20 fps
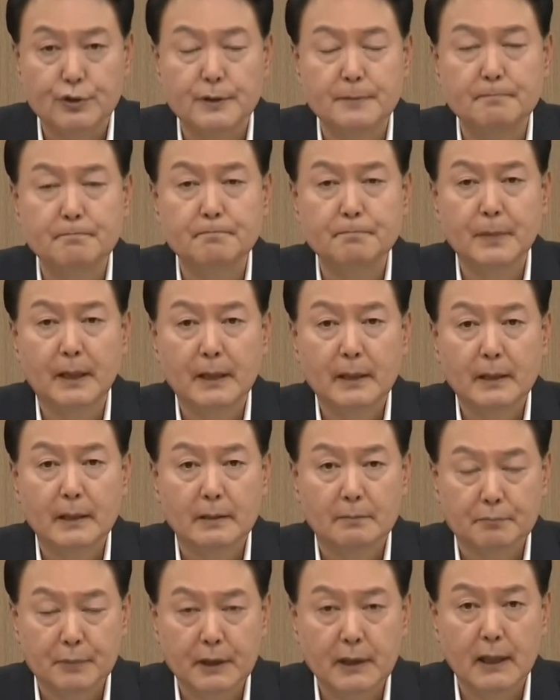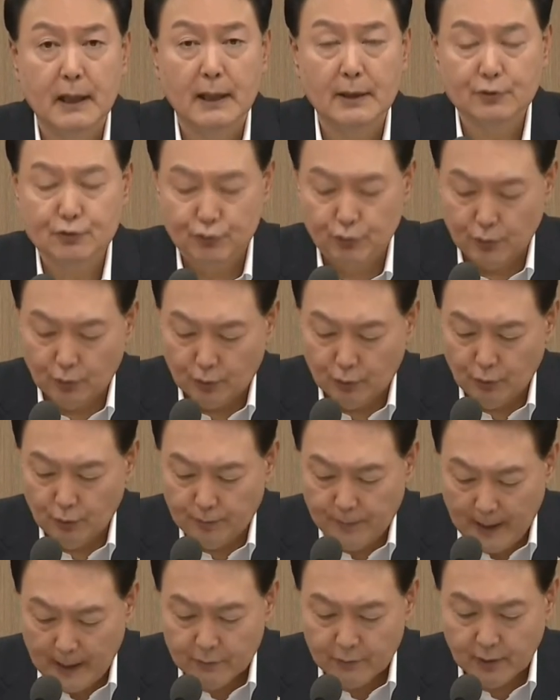중심 민간
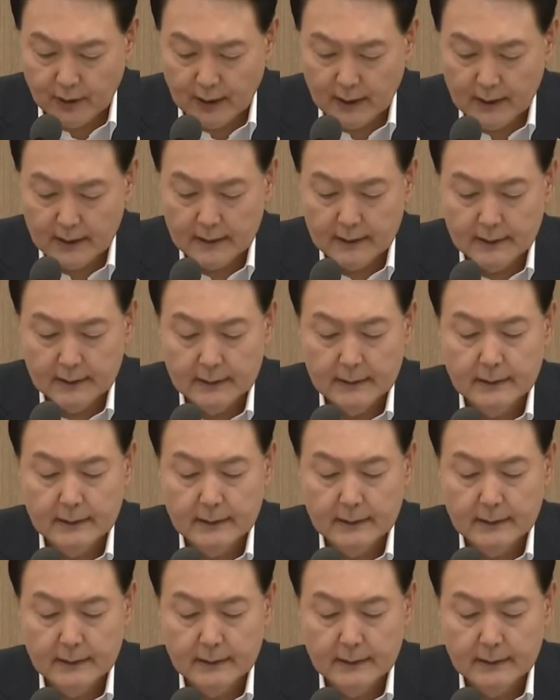주도로 바꿔